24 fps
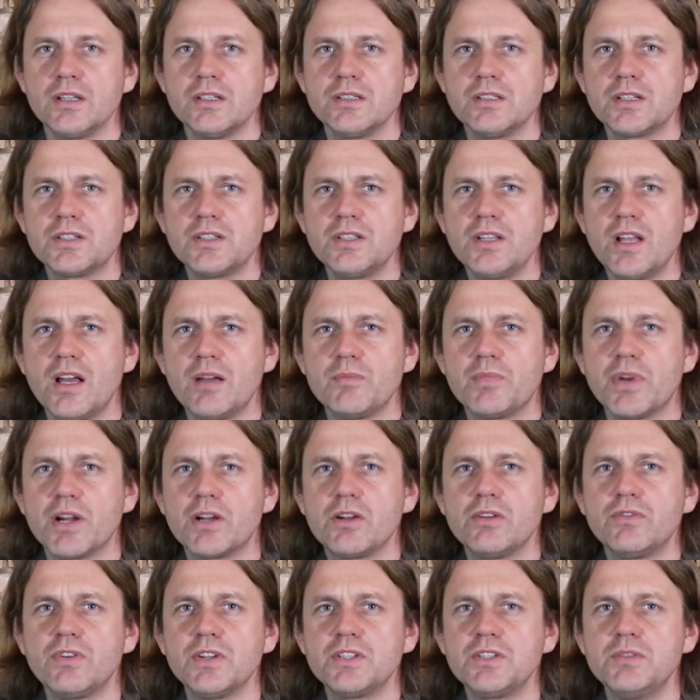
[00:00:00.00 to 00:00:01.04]
Zaczyna
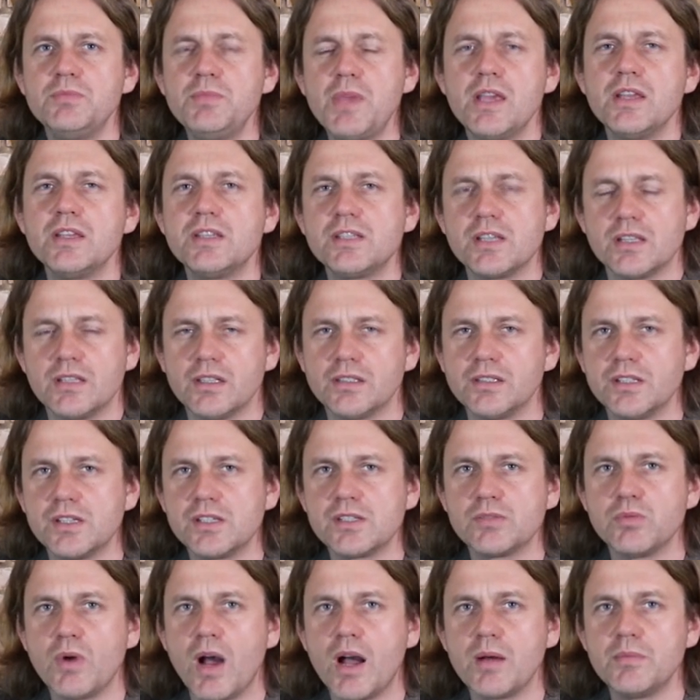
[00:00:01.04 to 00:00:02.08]
brakować miejsca dla tych
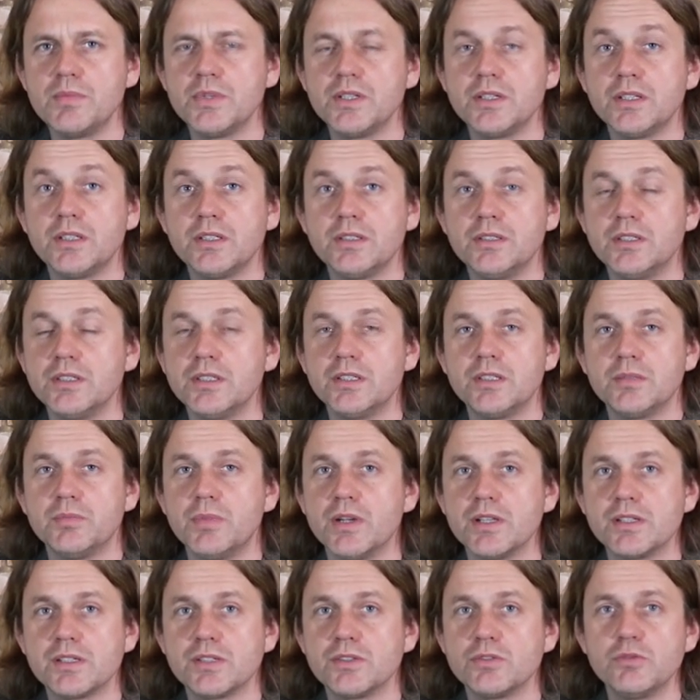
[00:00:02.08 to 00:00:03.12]
słabych, tych
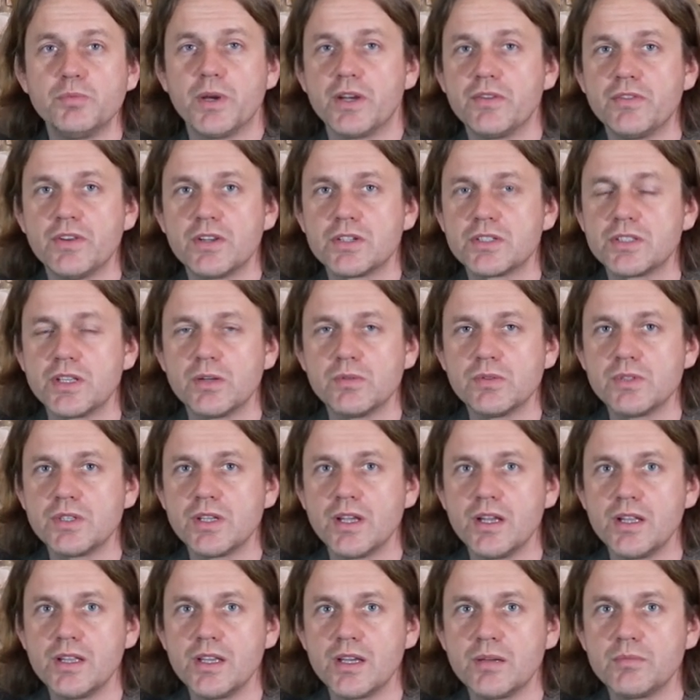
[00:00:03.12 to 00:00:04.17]
bez super
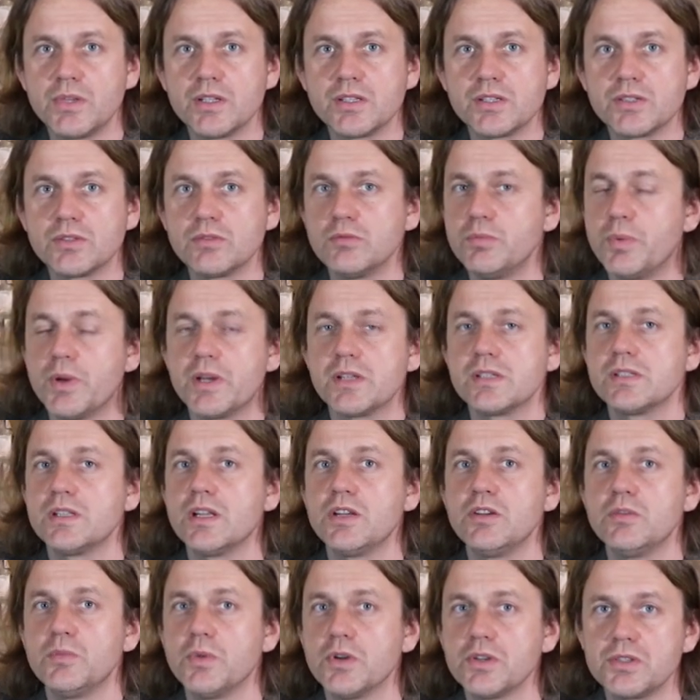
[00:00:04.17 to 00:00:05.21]
wykształcenia, bez super
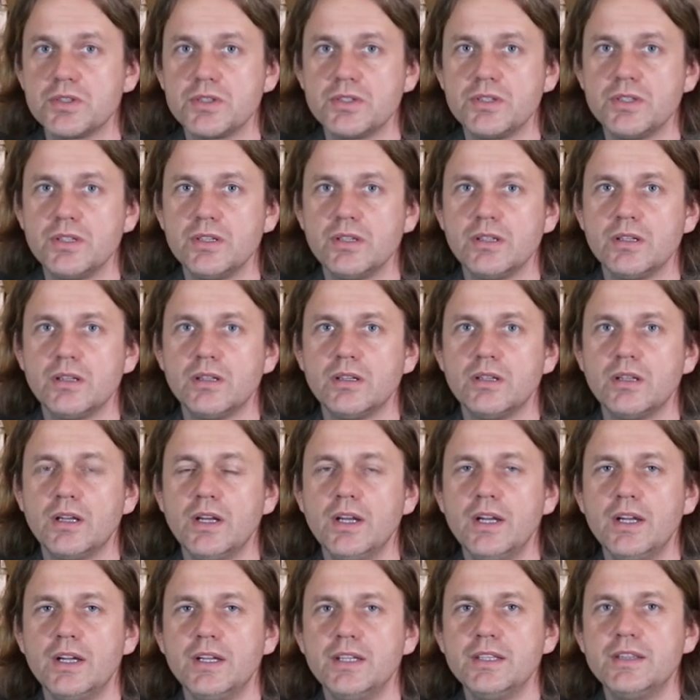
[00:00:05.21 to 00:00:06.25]
znajomości.
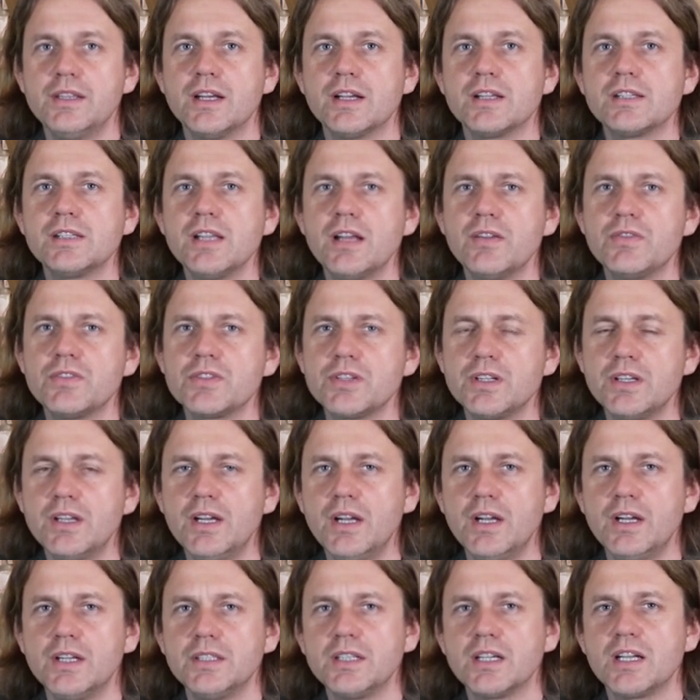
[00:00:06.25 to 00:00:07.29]
Jednak zawsze
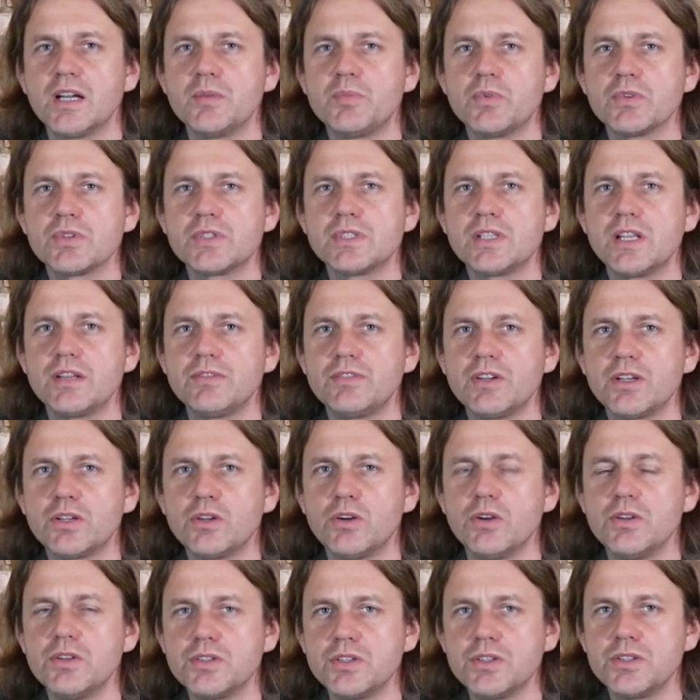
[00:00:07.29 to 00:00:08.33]
taka postawa
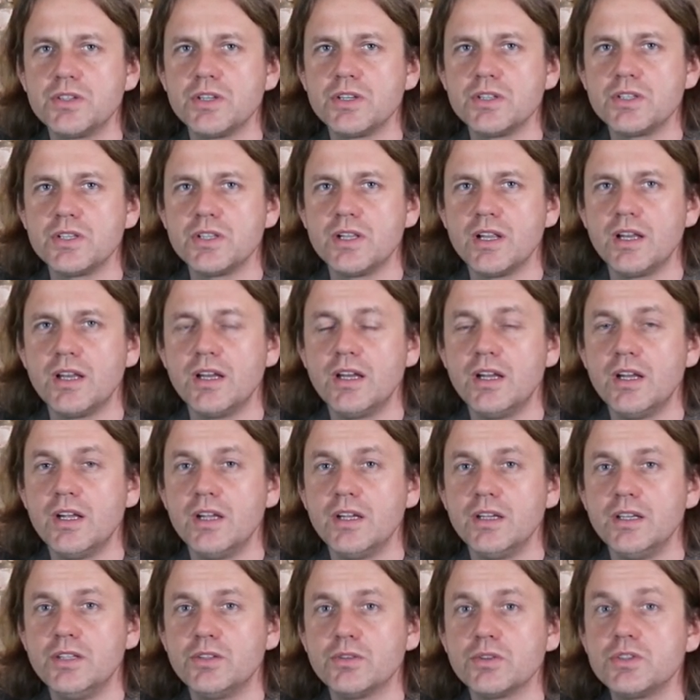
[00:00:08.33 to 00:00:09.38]
kończy się źle
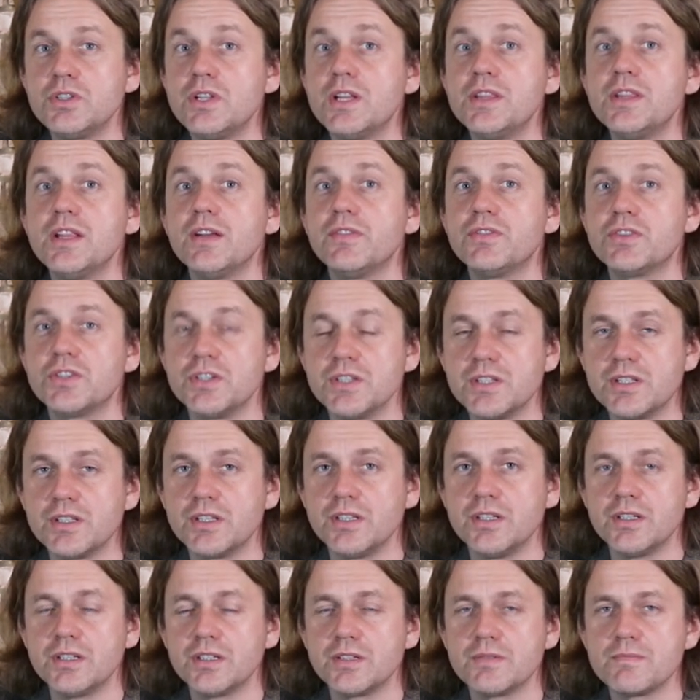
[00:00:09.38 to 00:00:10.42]
i to źle dla
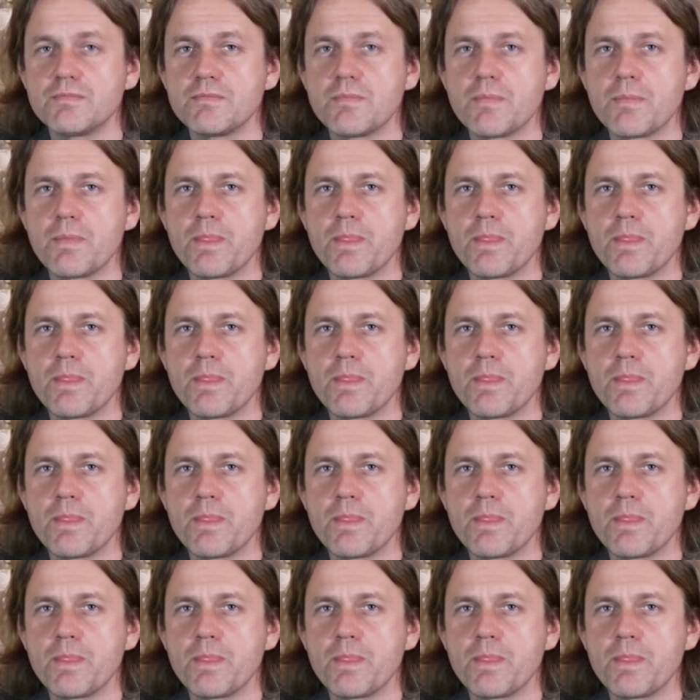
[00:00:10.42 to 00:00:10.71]
wszystkich